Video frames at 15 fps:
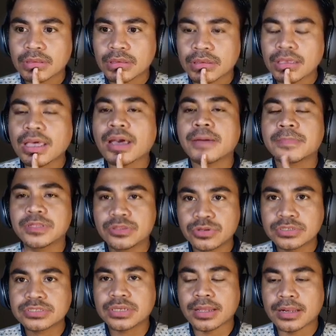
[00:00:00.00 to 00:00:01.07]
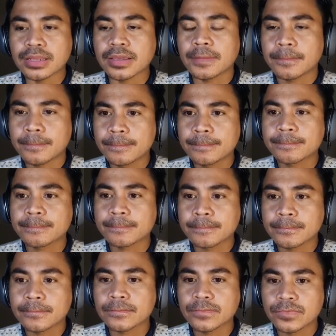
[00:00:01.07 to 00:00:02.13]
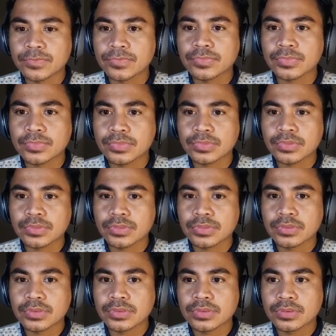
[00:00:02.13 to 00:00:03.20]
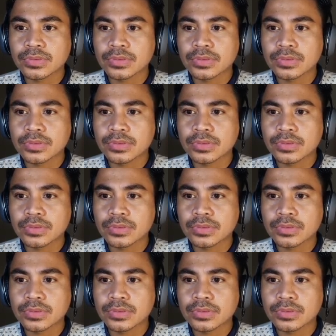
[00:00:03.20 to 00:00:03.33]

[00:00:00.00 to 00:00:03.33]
Lalu ya, beralih ke stesen 4, yaitu pengambilan